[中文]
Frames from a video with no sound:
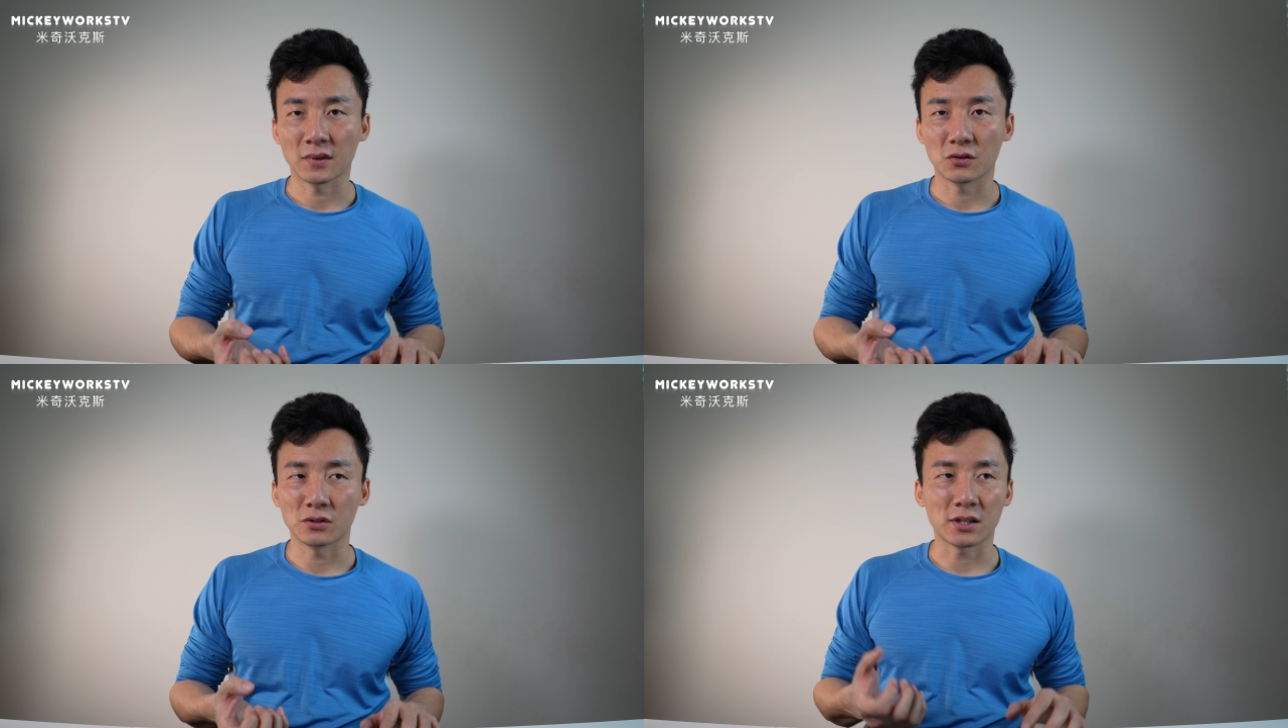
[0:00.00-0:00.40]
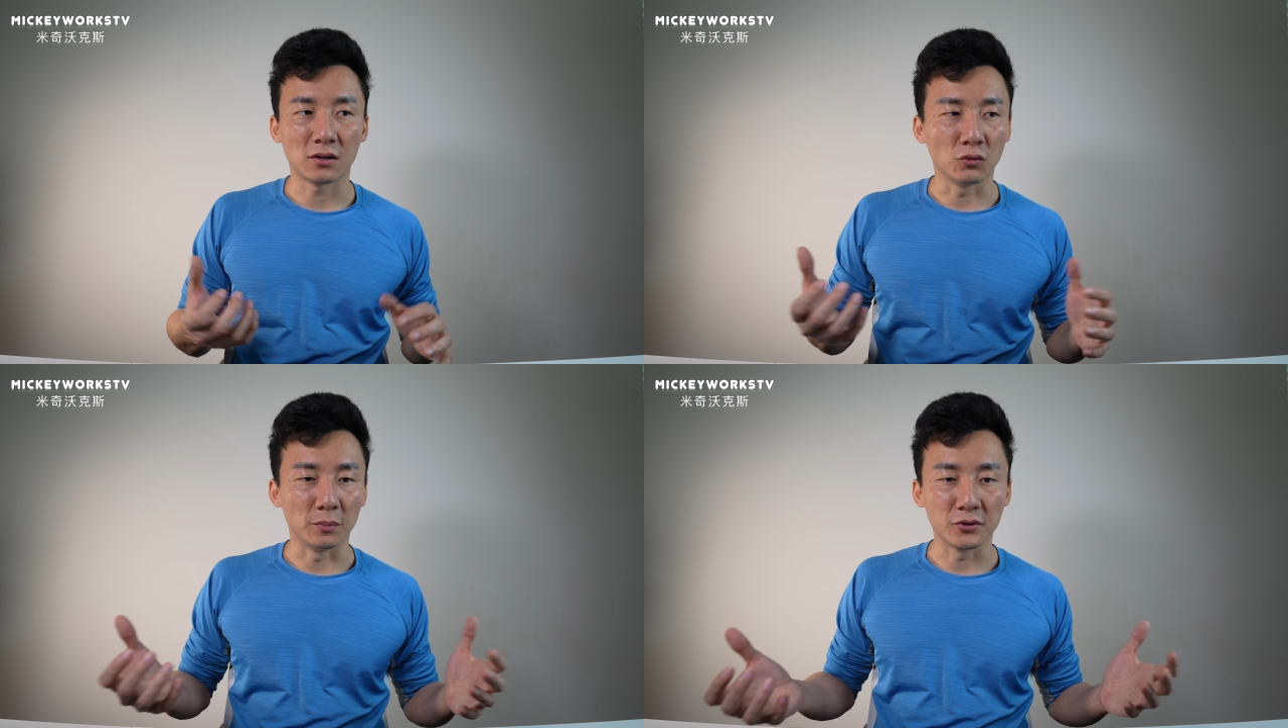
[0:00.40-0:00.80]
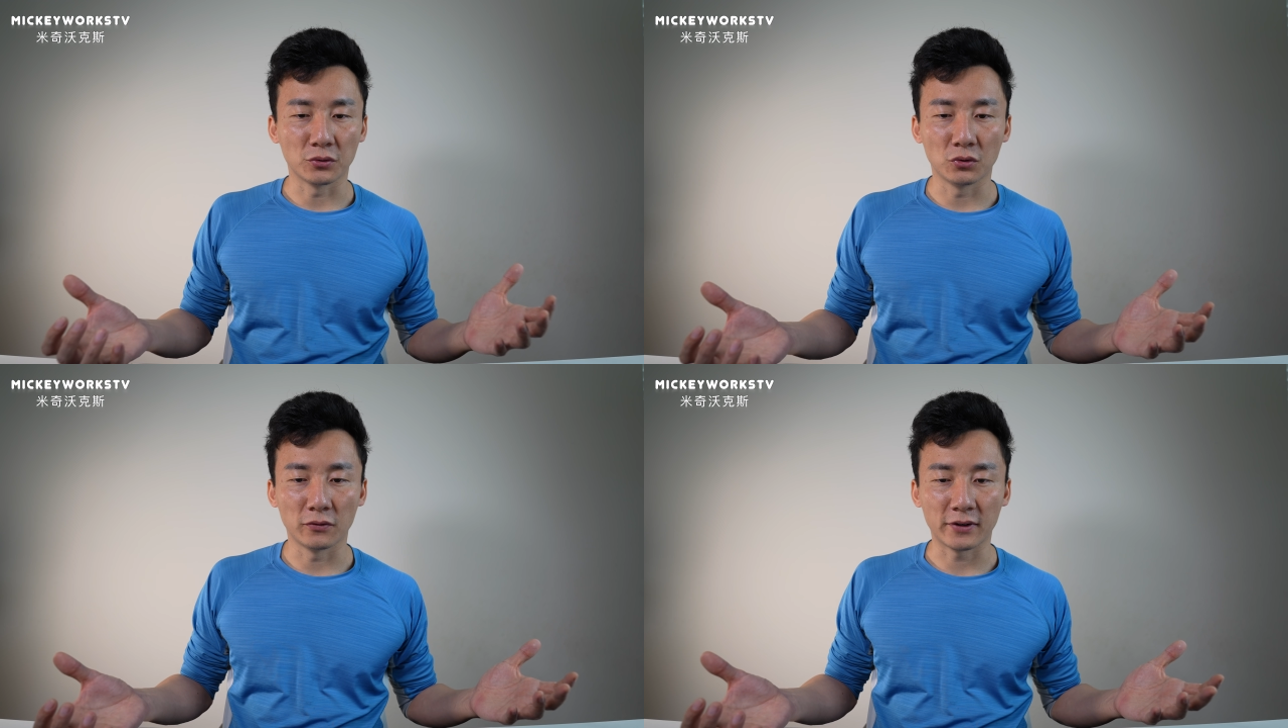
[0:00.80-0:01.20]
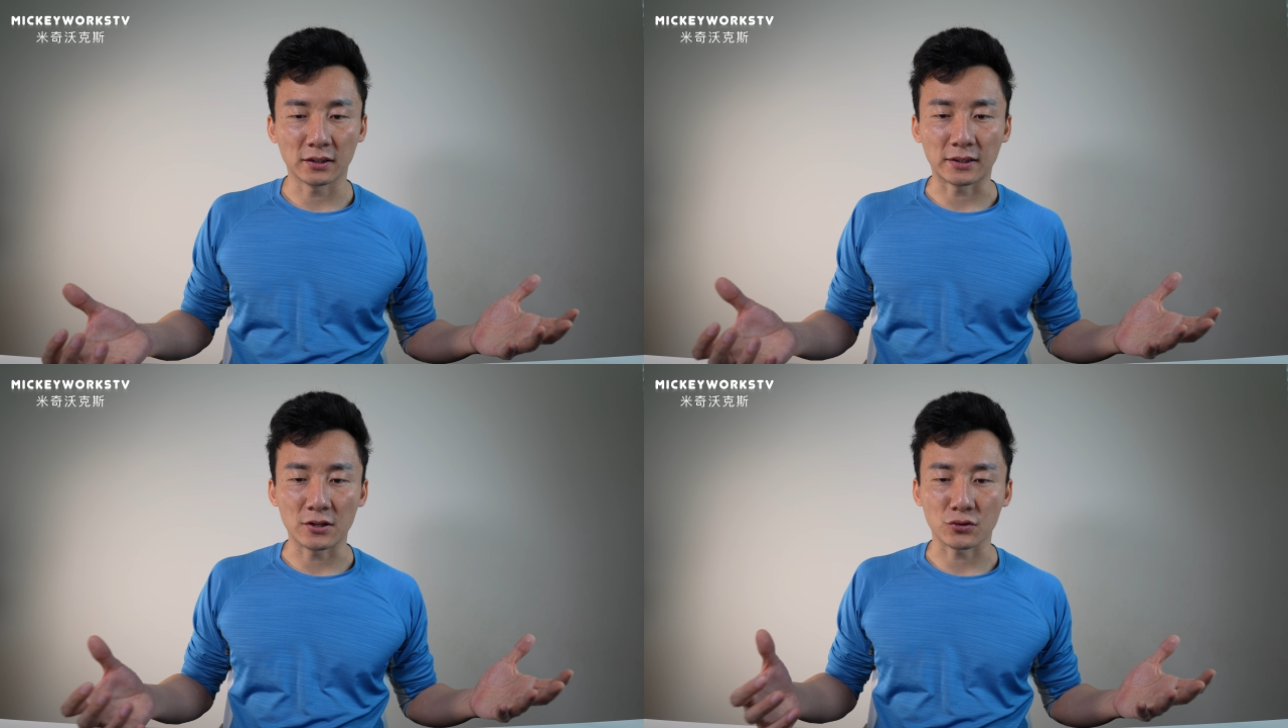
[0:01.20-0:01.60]
就这样，我们用户非
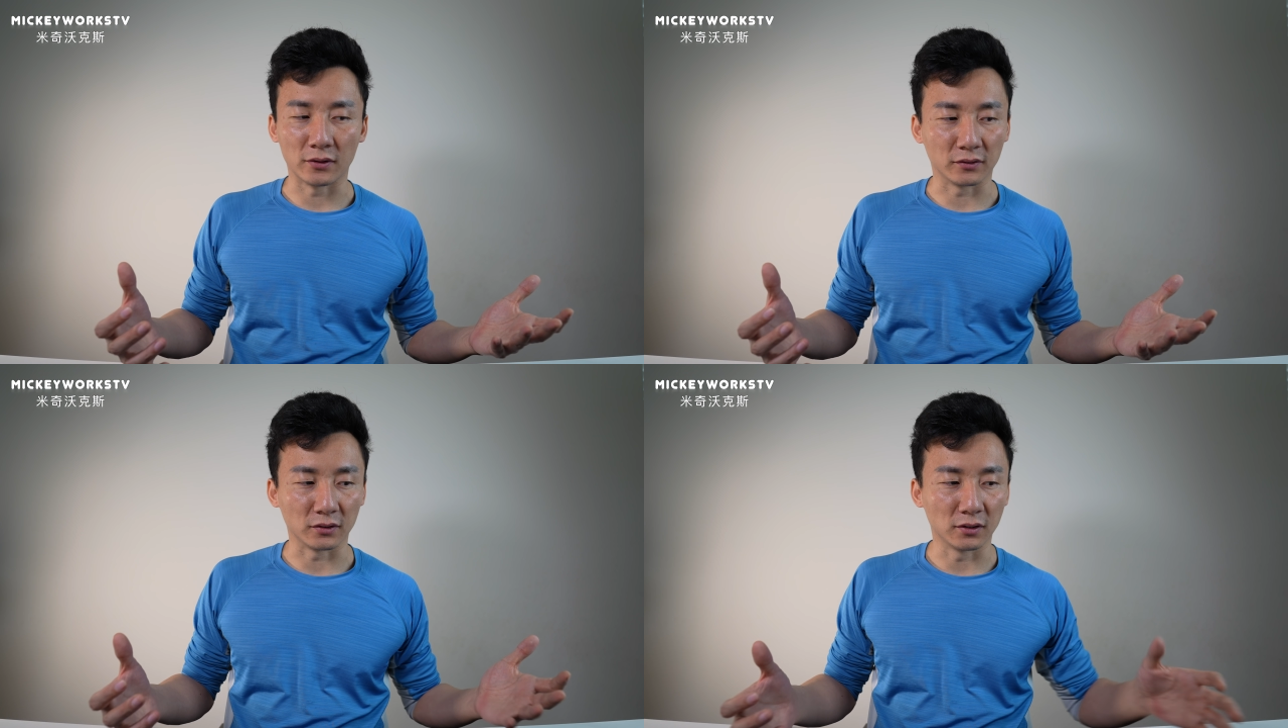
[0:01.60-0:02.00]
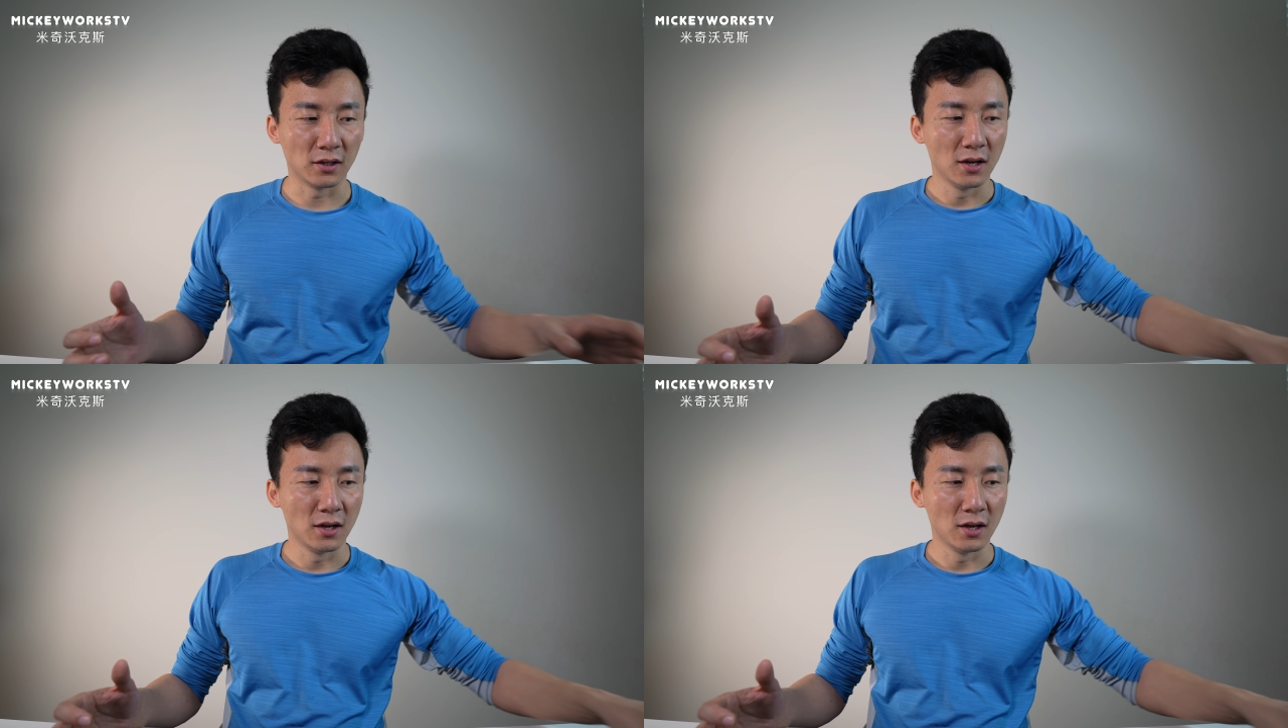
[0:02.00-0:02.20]
常难选择。